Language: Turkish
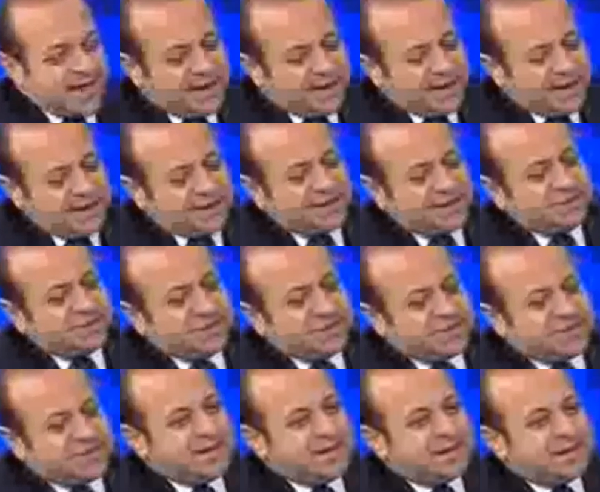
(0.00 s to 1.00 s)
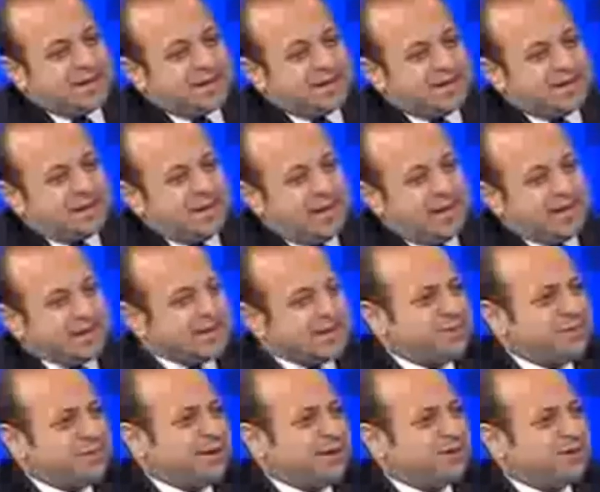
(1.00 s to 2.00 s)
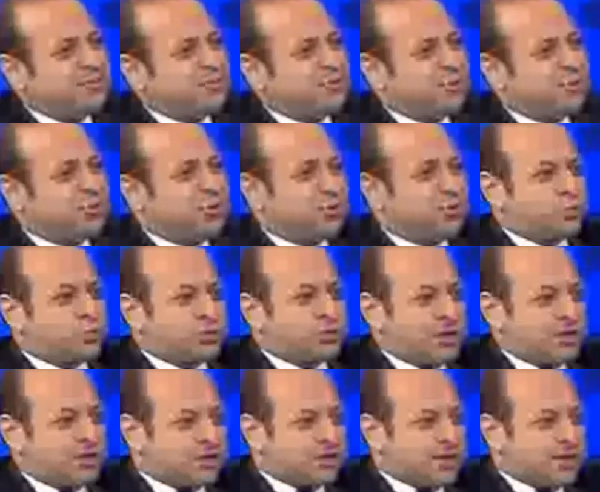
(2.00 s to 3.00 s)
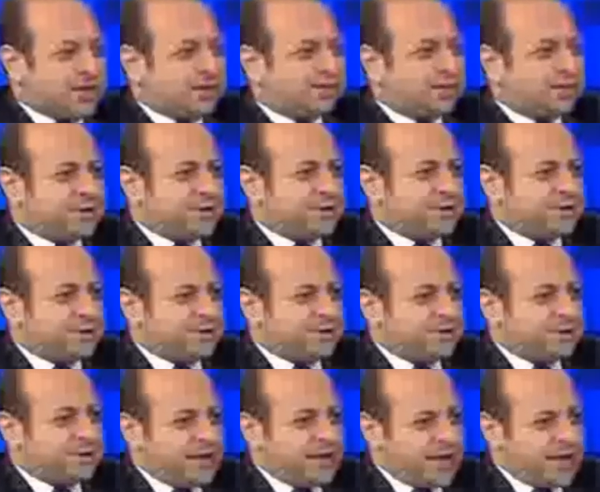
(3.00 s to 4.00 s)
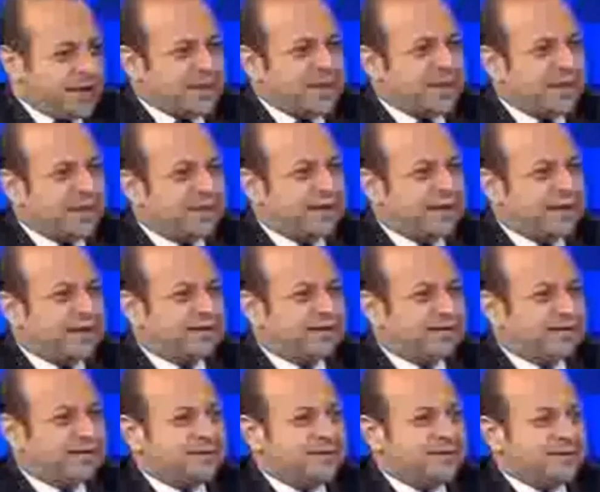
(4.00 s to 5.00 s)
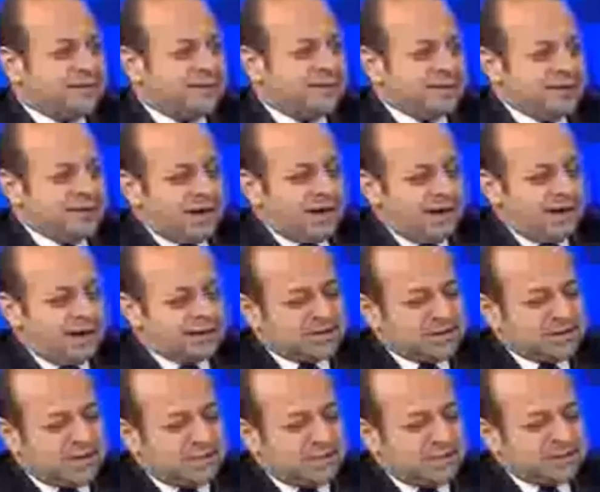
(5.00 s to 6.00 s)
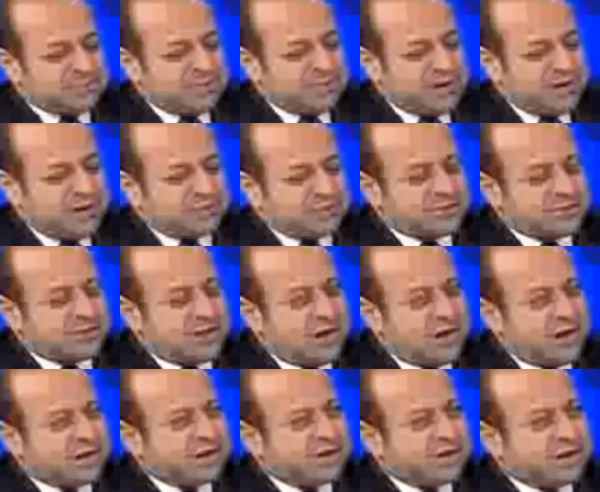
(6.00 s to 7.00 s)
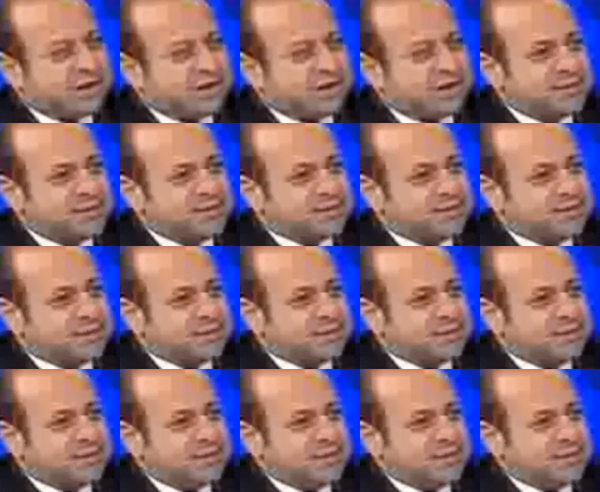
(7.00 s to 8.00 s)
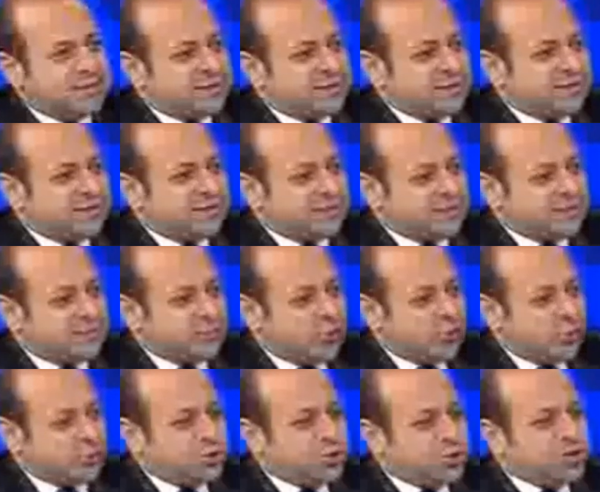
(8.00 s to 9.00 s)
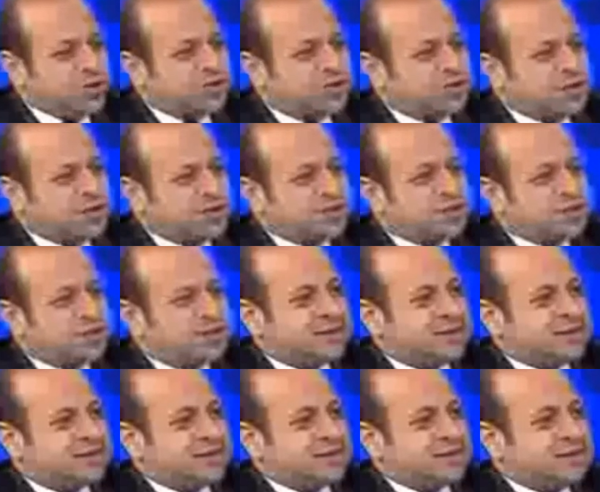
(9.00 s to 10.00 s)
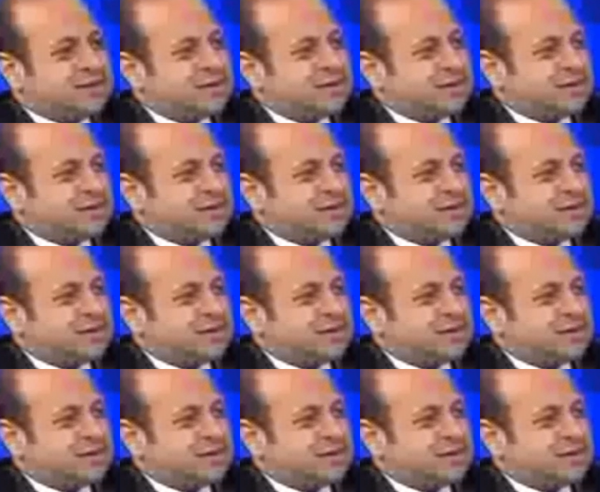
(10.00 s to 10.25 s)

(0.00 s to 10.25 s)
Kendi içimizde acaba tonu yumuşatsak mı diyenlere de aslında Başbakanımızın haklılığını Topçu Kışlası'nı